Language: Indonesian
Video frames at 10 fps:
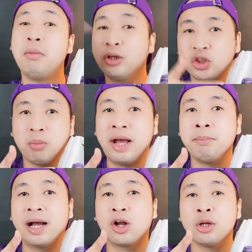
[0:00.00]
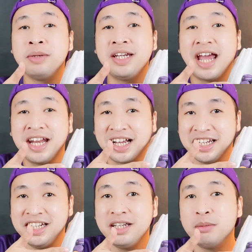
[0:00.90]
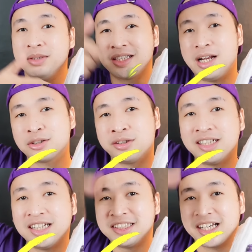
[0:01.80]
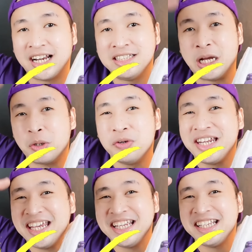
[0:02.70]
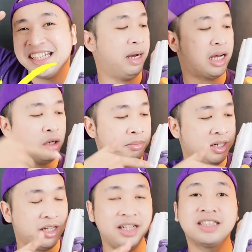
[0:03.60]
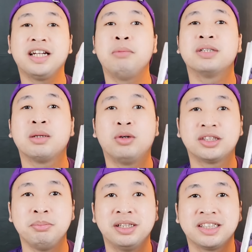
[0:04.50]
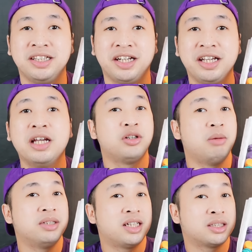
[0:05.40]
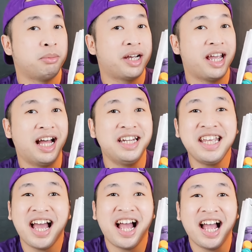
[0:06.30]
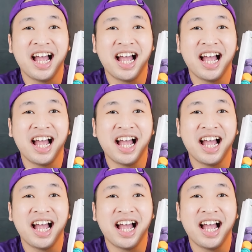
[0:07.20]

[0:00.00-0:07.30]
Yang mau cobain makaron mini enak ini bisa langsung aja cek keranjang kuning. Makaron mini ini selain bisa buat cemil sendiri juga bisa sebagai hadiah.